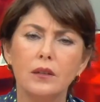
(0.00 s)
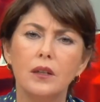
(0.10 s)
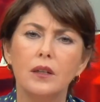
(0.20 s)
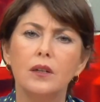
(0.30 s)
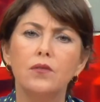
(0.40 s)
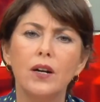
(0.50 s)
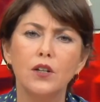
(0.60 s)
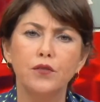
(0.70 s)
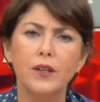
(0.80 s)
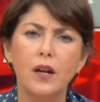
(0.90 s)
e,
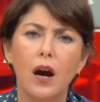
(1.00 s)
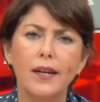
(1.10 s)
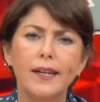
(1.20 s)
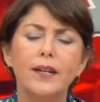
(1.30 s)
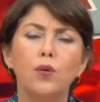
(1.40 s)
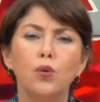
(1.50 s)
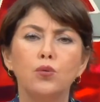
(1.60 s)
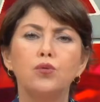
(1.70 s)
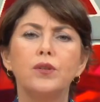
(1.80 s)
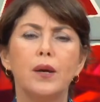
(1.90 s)
vakıfların hangileri
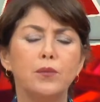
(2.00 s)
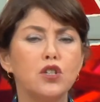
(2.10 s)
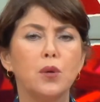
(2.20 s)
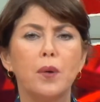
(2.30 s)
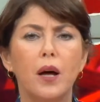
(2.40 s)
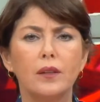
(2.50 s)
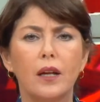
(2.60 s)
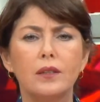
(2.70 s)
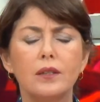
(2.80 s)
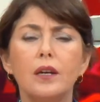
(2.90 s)
olduğunu da Emin Çapa
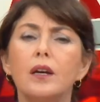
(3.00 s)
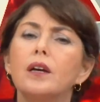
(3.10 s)
anlattı.